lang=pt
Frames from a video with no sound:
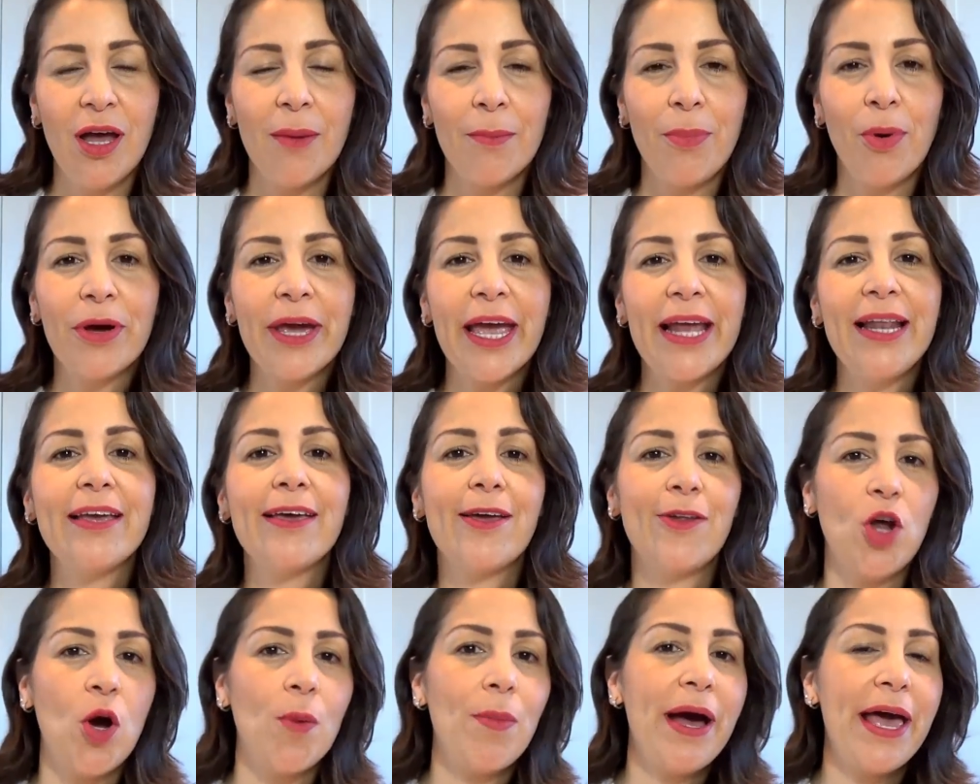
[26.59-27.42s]
Porque ele
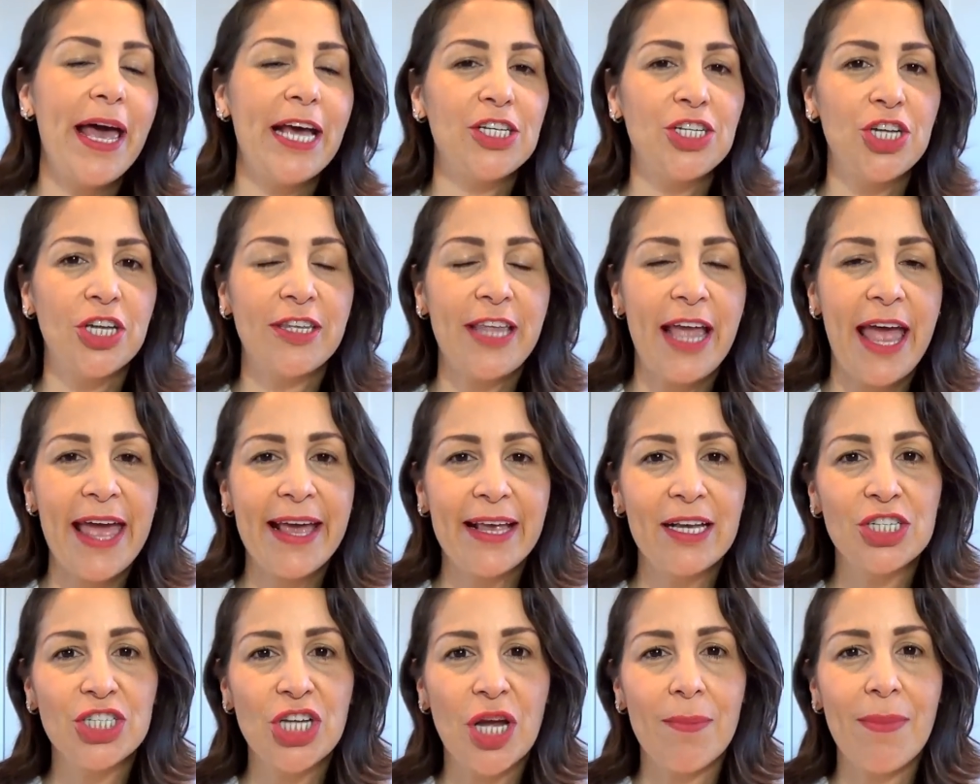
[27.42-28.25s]
criou uma
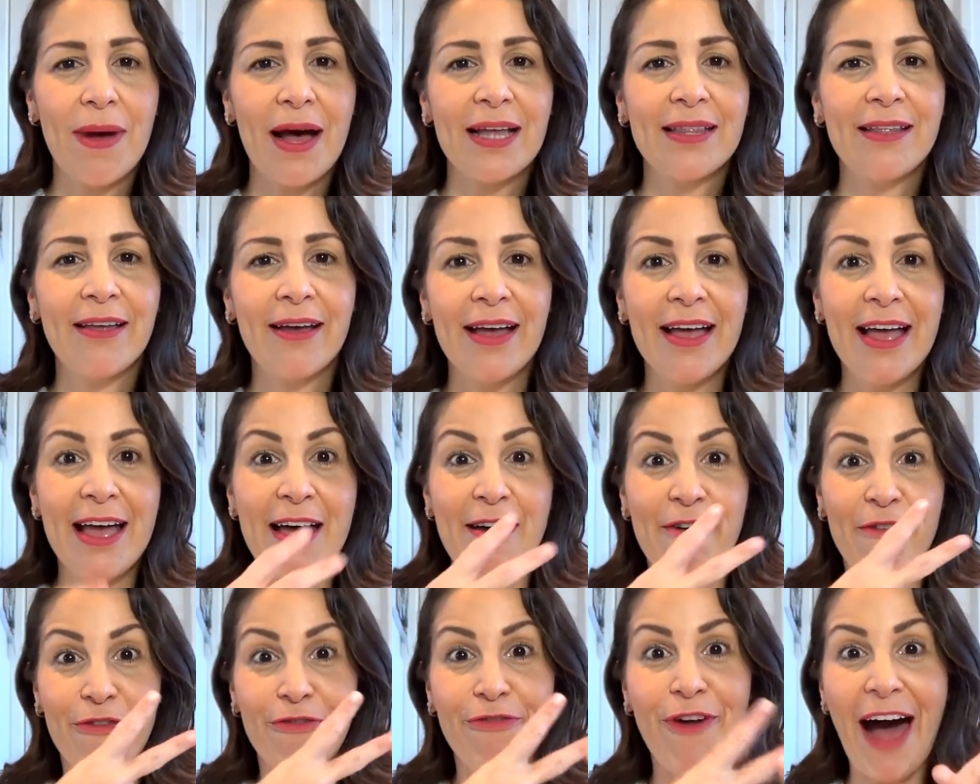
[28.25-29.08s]
hashtag chamada
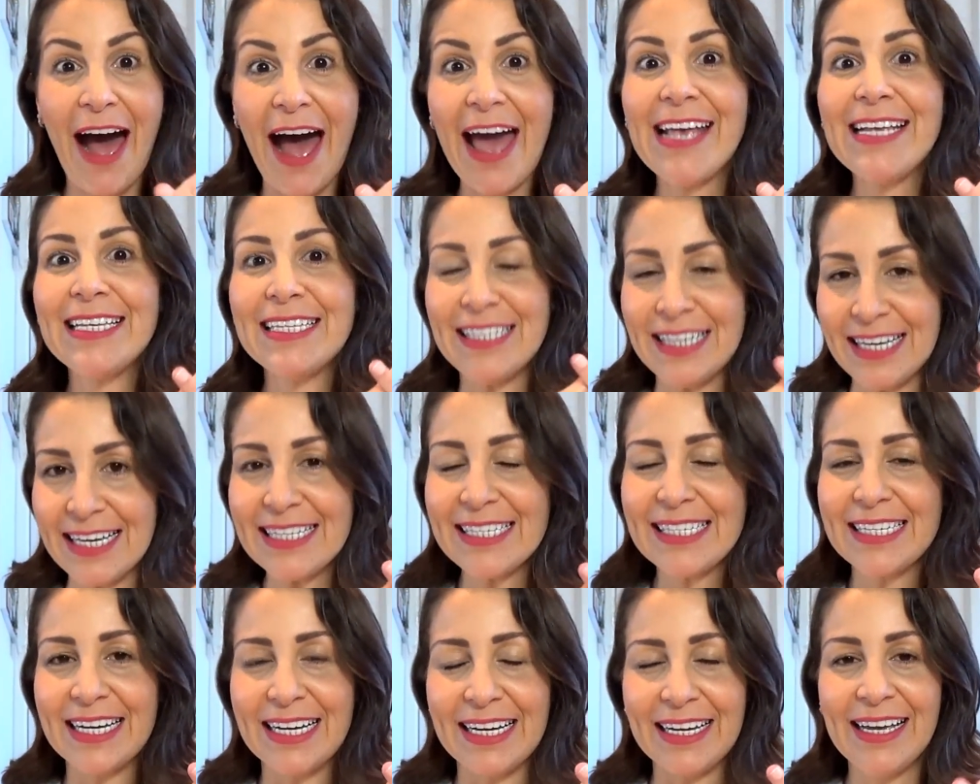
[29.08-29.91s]
Faz
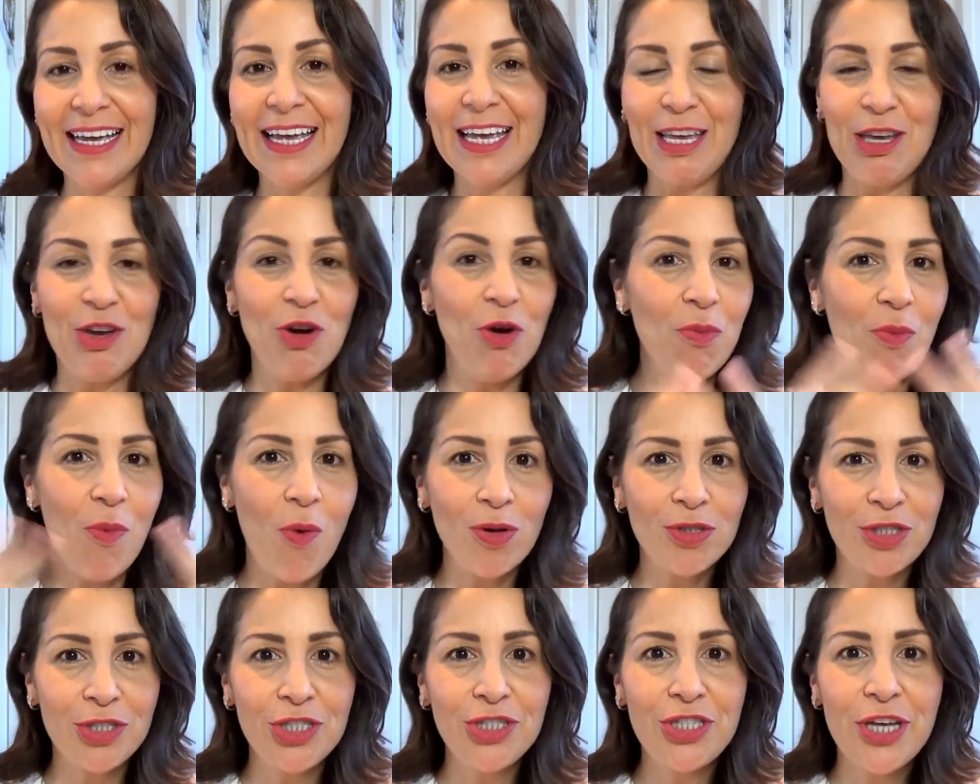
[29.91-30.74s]
Isa e um
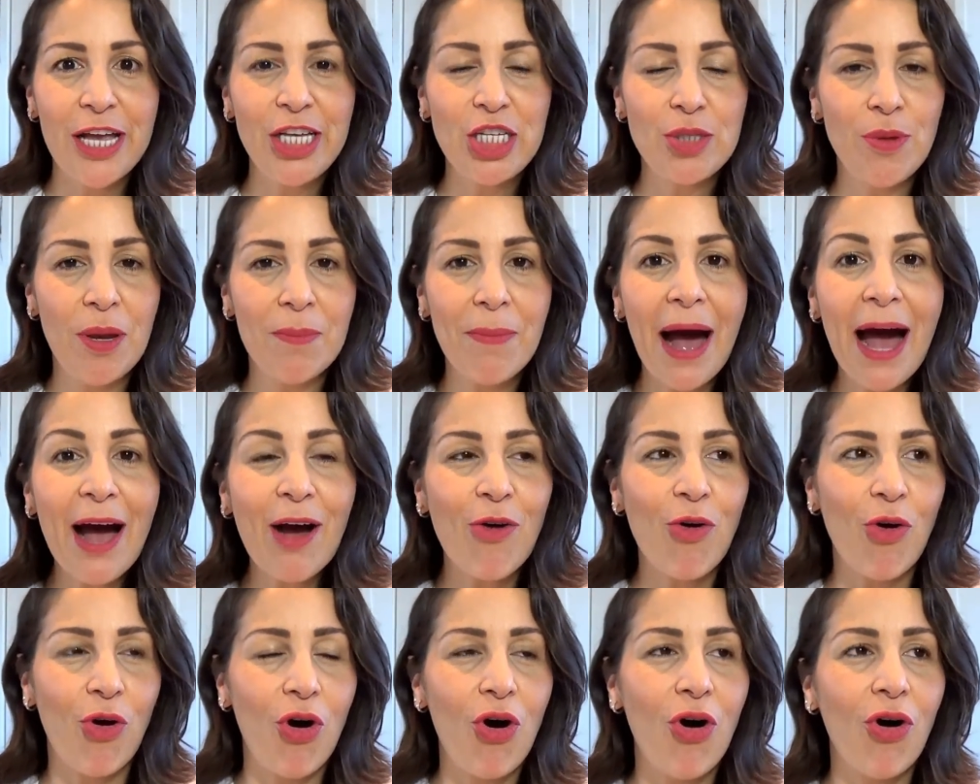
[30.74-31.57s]
monte de gente me
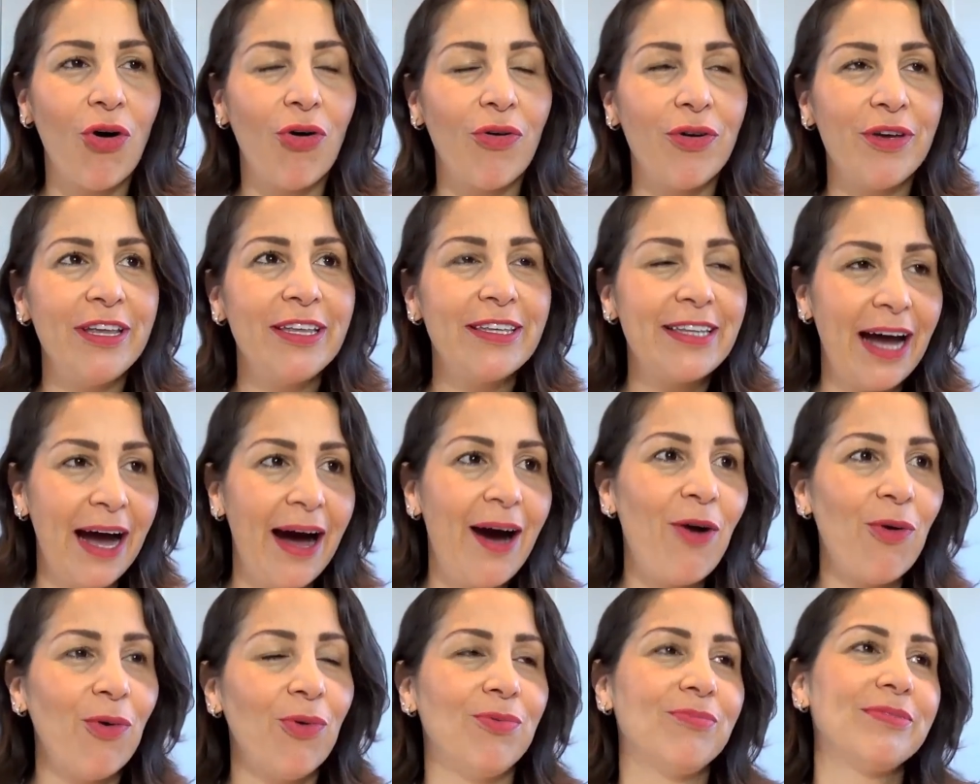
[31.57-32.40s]
marcou.
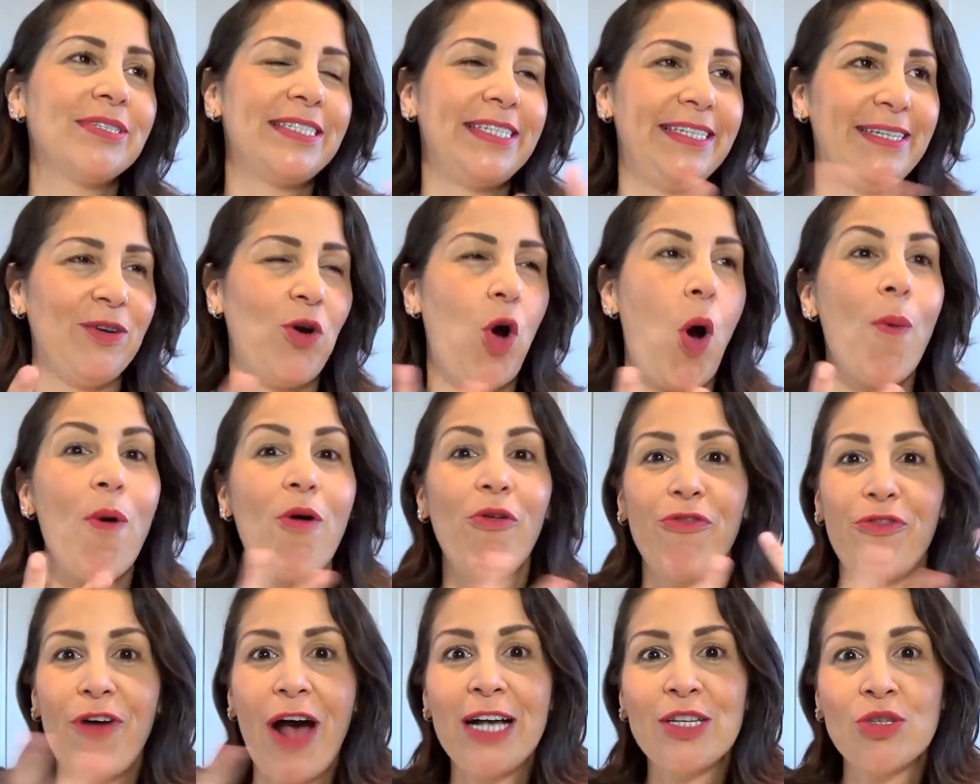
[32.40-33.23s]
Então, assim, como eu
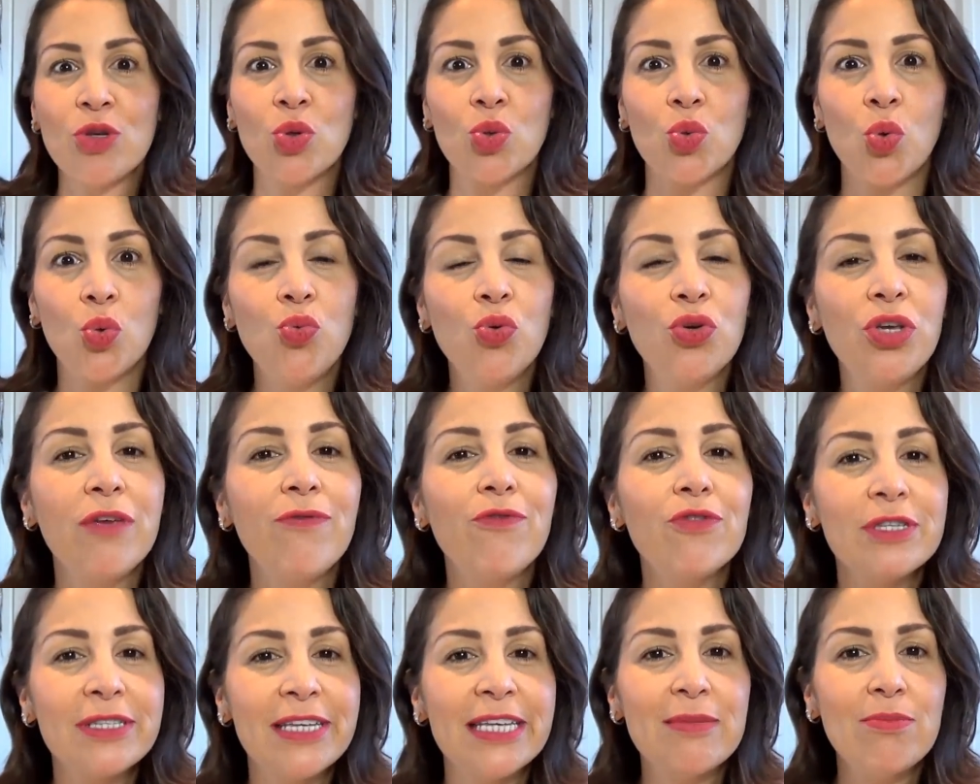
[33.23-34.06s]
faço tudo que
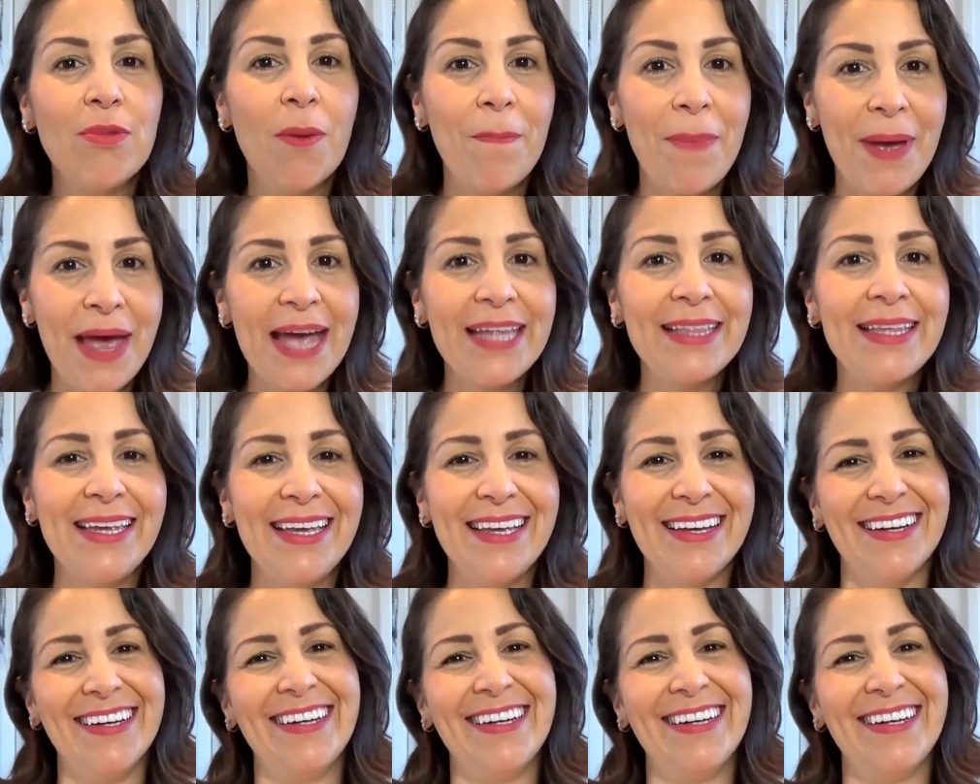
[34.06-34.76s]
vocês me pedem,